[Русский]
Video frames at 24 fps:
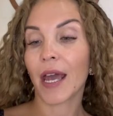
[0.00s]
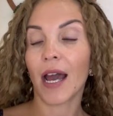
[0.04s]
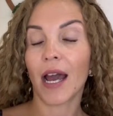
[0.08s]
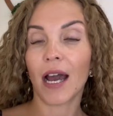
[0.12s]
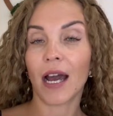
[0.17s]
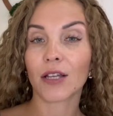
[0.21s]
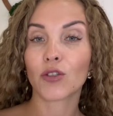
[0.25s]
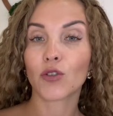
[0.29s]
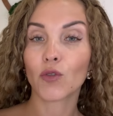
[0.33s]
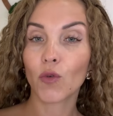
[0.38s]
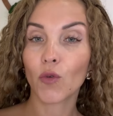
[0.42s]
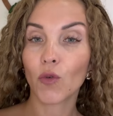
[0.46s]

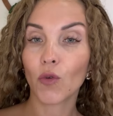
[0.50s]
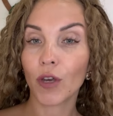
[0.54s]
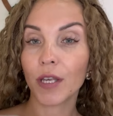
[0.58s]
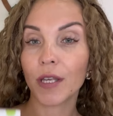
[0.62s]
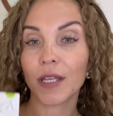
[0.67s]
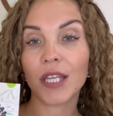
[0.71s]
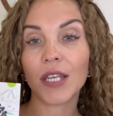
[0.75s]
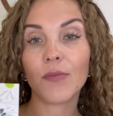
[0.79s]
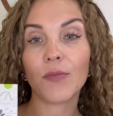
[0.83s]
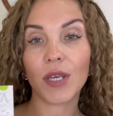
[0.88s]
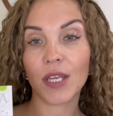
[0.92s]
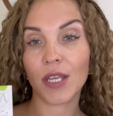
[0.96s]
а другой,
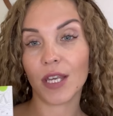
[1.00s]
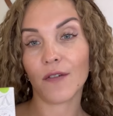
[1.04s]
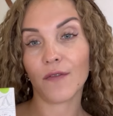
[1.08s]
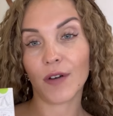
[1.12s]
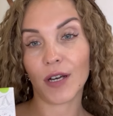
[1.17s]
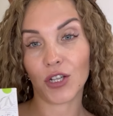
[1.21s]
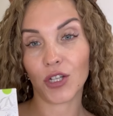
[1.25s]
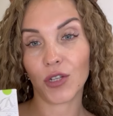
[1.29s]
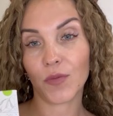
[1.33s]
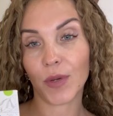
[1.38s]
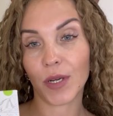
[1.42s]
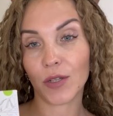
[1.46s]
не менее
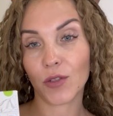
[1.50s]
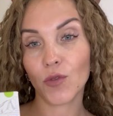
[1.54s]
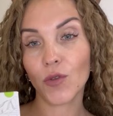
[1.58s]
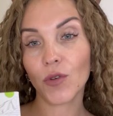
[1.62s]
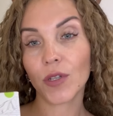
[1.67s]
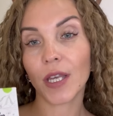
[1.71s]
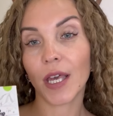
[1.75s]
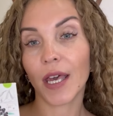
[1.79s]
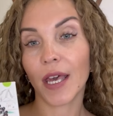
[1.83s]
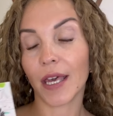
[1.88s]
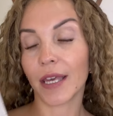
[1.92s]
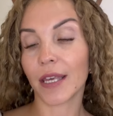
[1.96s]
важный продукт,